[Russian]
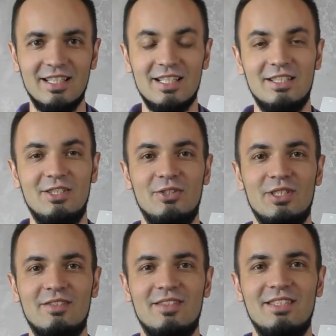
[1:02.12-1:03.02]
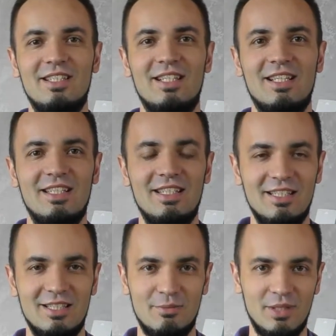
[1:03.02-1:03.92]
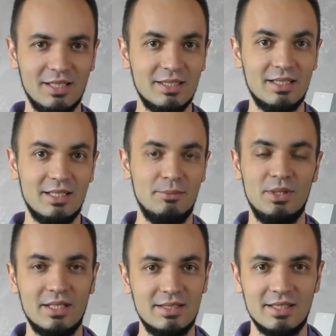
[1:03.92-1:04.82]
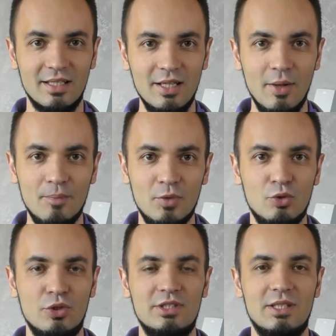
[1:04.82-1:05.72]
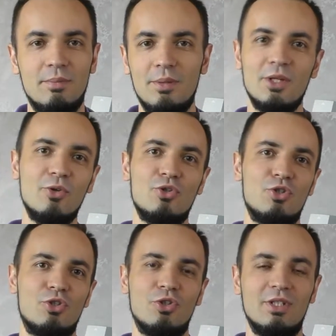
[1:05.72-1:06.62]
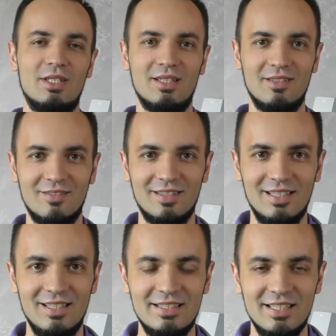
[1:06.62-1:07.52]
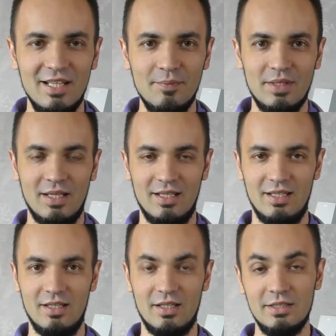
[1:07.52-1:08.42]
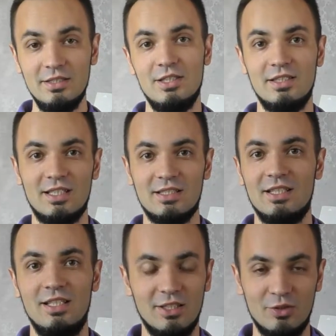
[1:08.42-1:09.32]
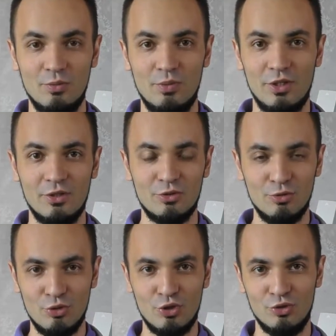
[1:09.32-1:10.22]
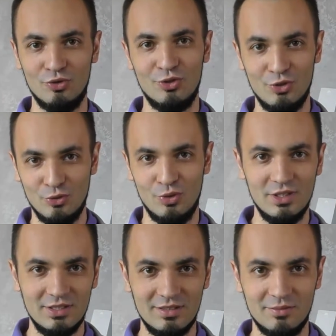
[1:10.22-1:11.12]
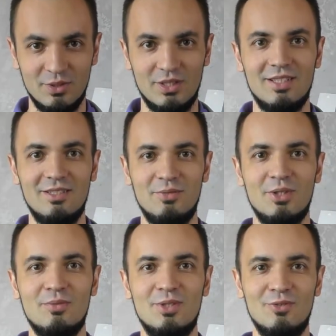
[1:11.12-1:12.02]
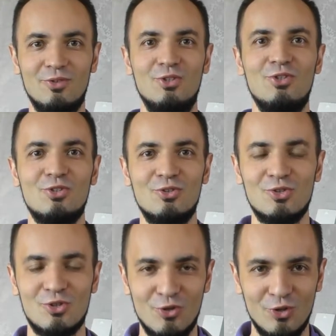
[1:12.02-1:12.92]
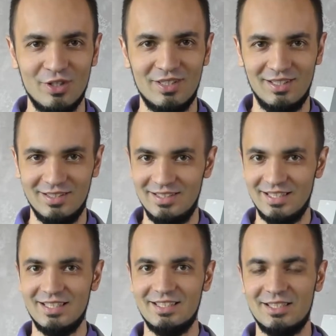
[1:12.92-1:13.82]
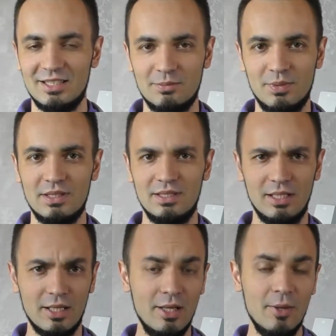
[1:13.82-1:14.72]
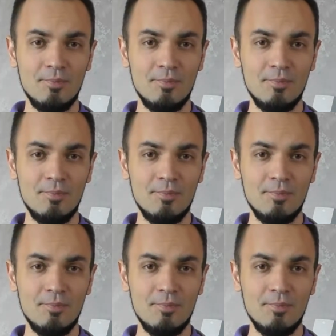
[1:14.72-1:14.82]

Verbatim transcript: И когда у нас возникли какие-то неполадки на объекте, ну, то есть там по мелочи что-то не договорились, а родители сказали этому парню, слушай, ну ты юрист, мы недаром там тебя в юридическую школу отдали, деньги за тебя заплатили,